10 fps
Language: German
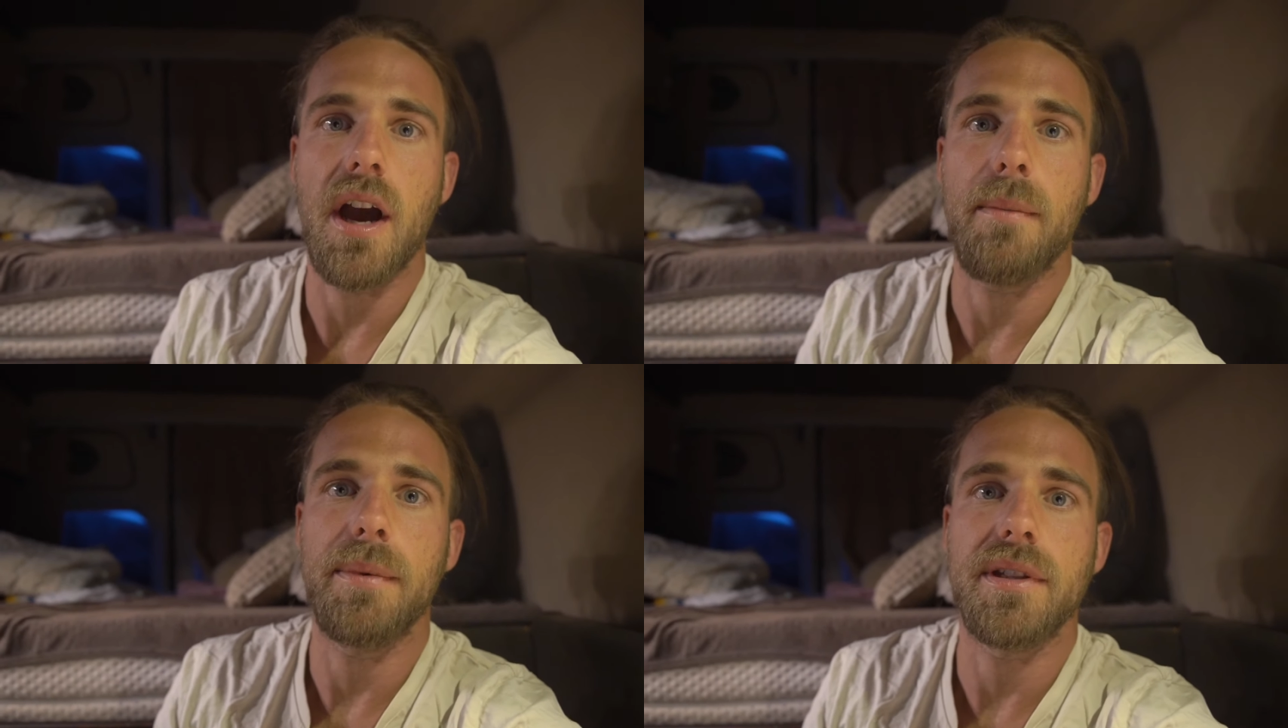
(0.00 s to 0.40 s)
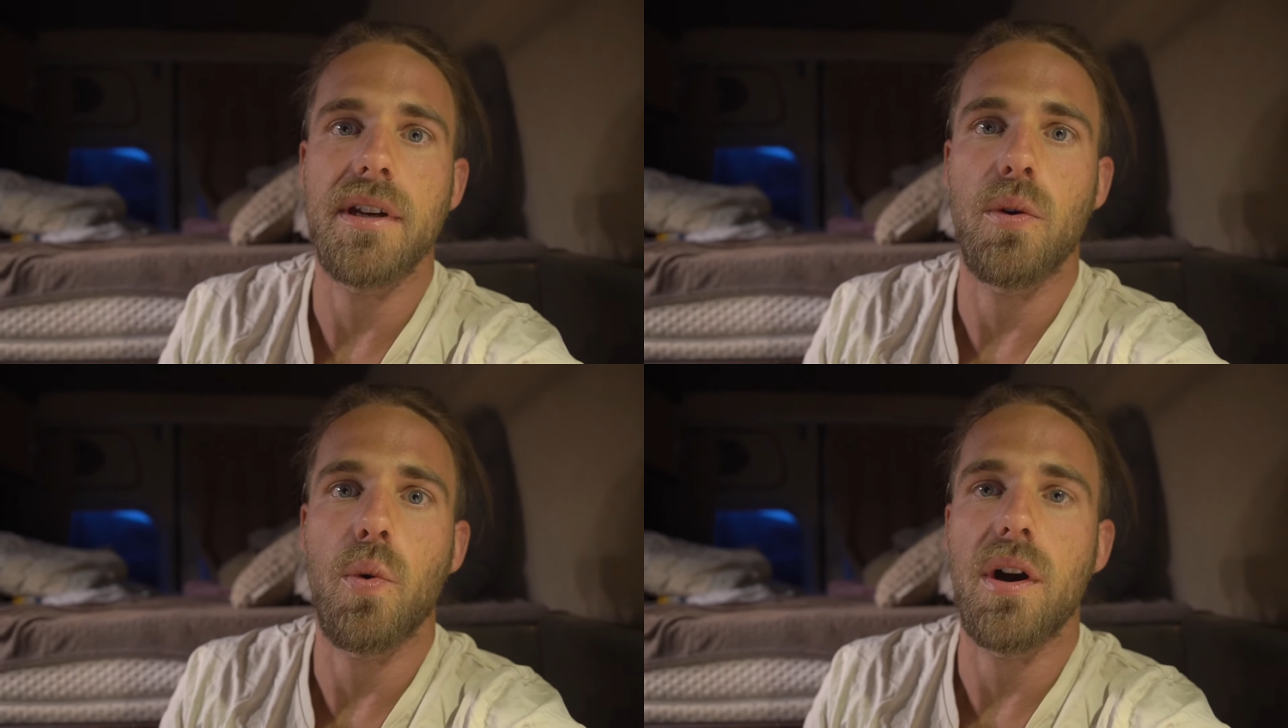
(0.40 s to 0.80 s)
ab in
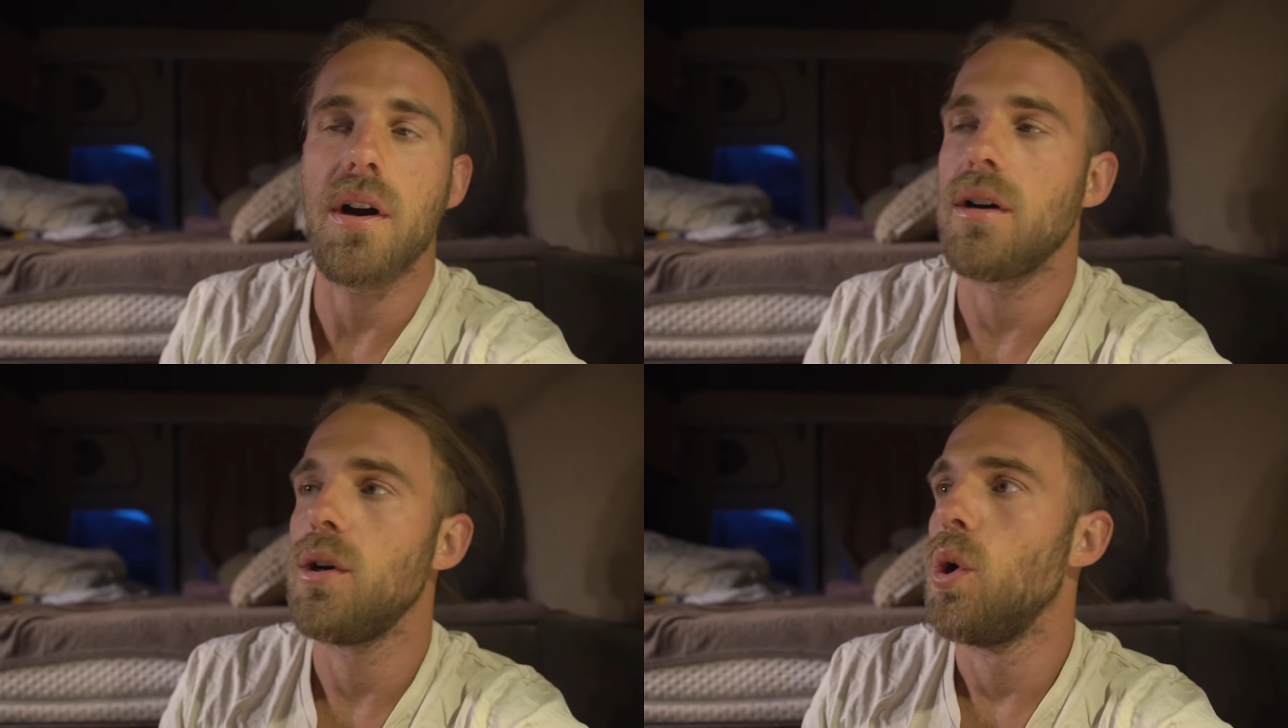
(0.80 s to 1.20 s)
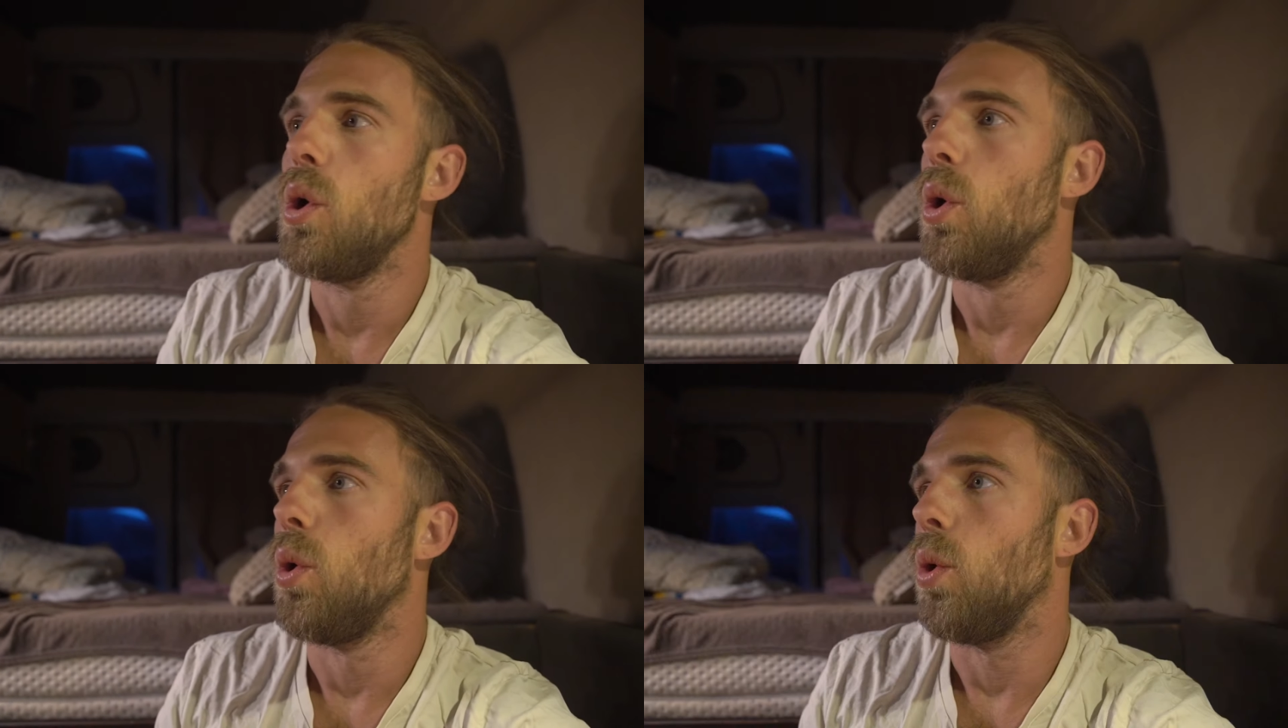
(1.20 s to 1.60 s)
Sagora
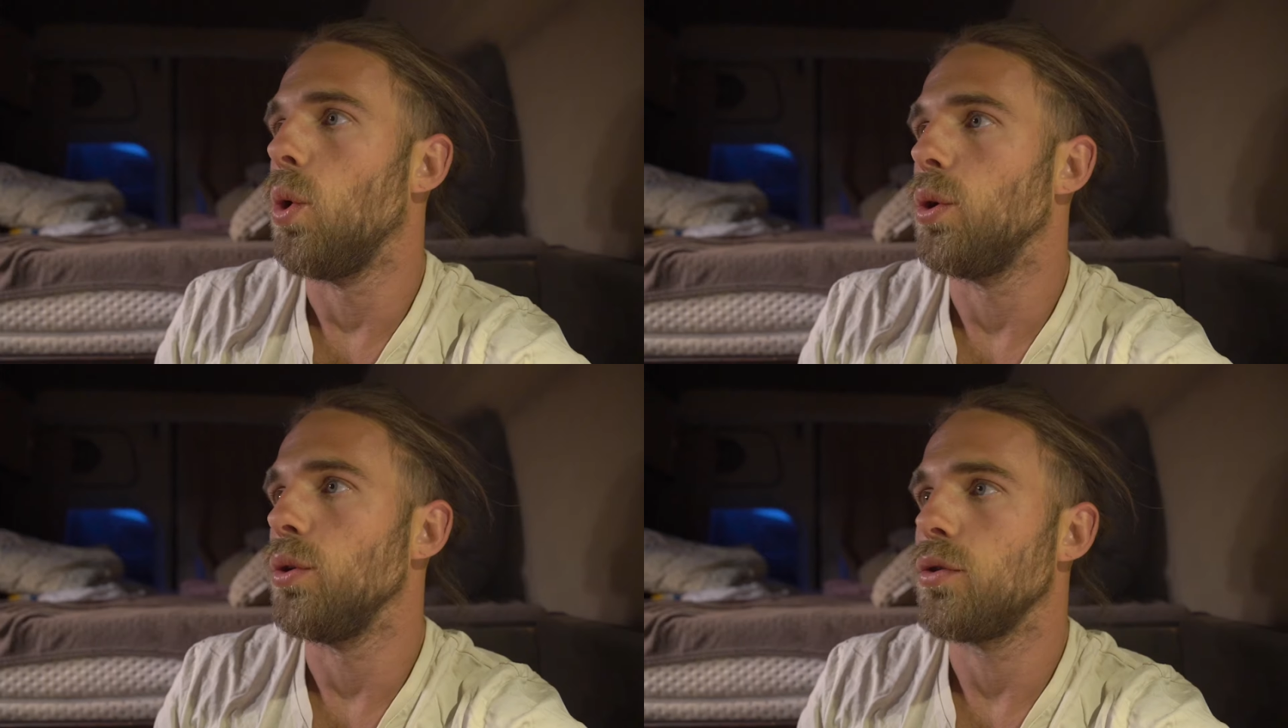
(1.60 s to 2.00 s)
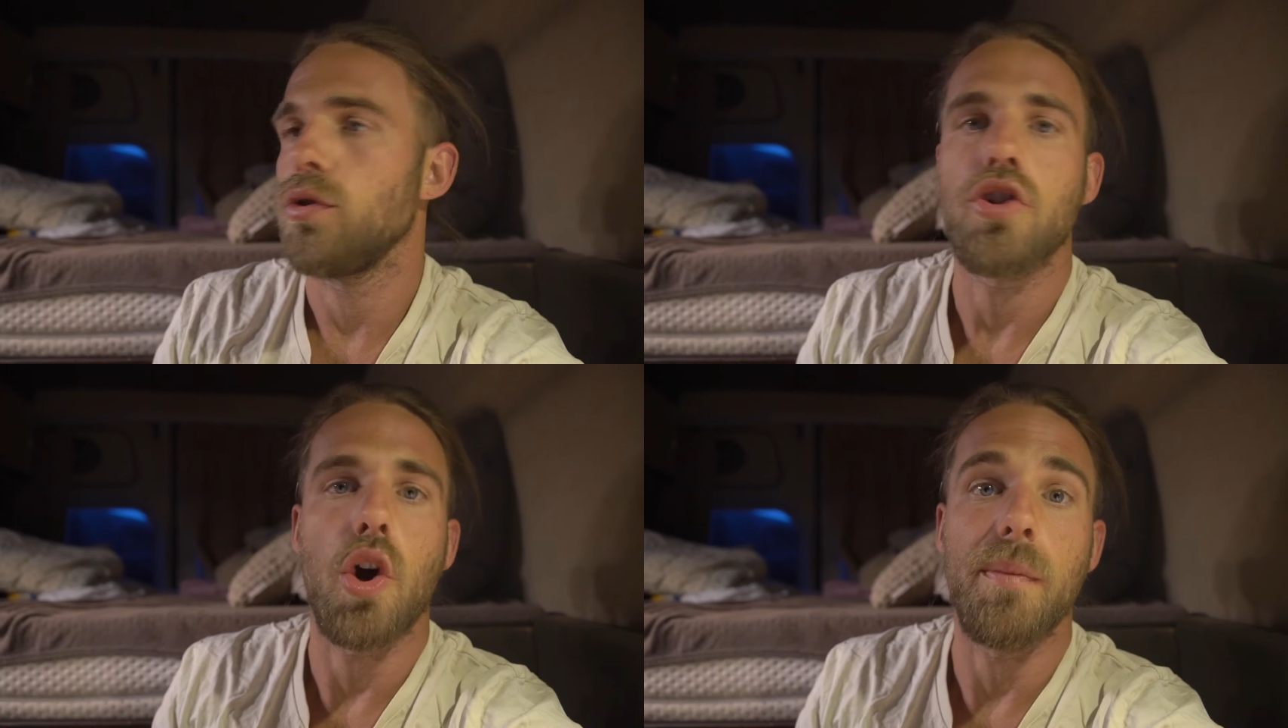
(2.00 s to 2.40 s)
und
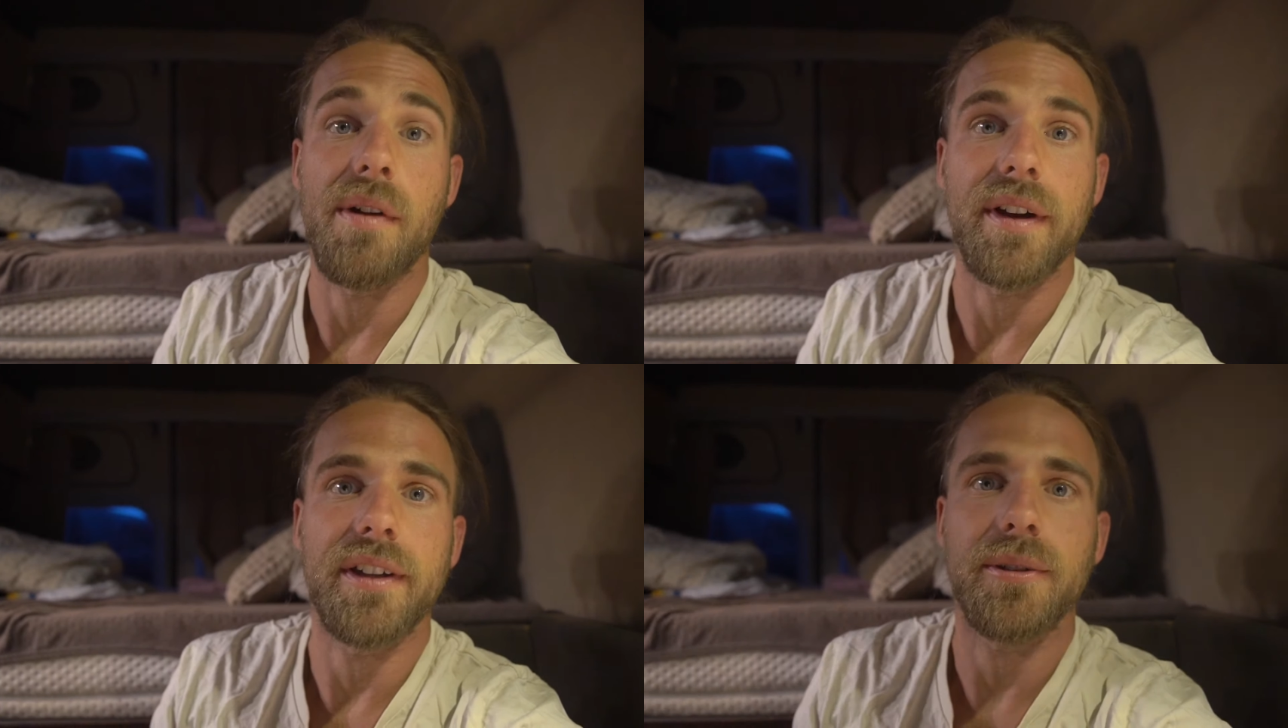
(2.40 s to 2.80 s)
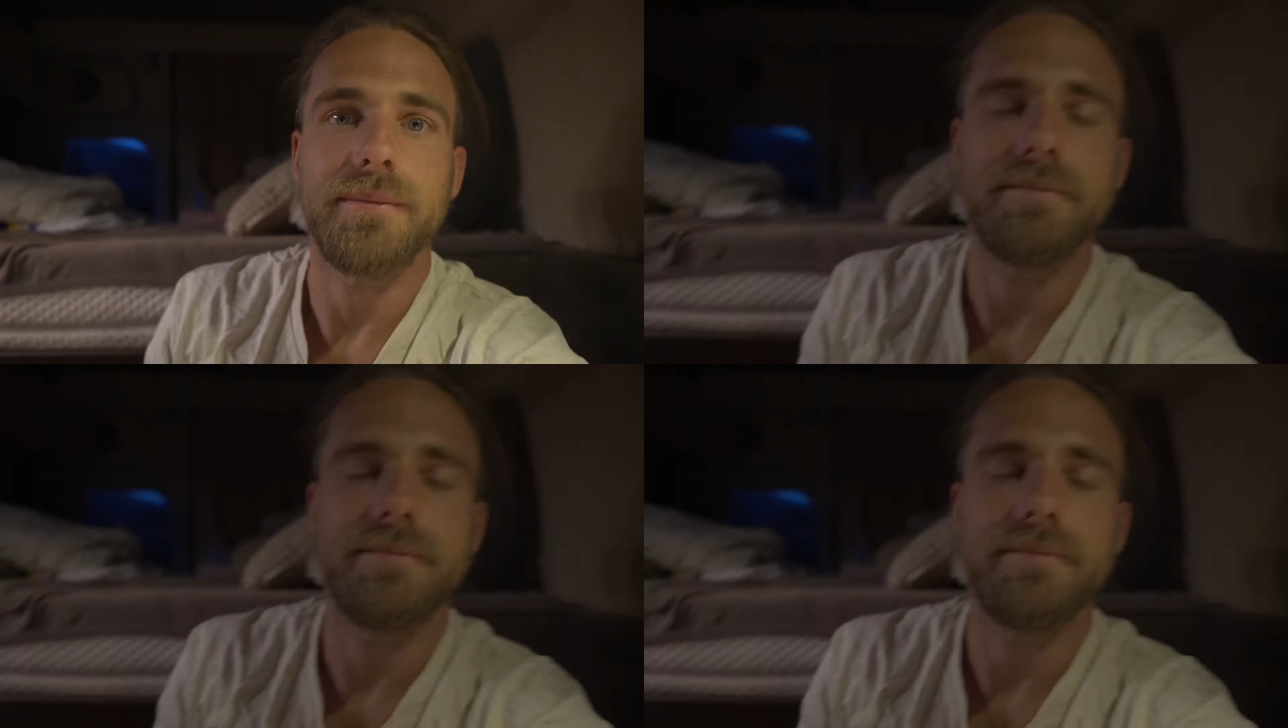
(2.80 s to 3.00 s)
schauen mal weiter.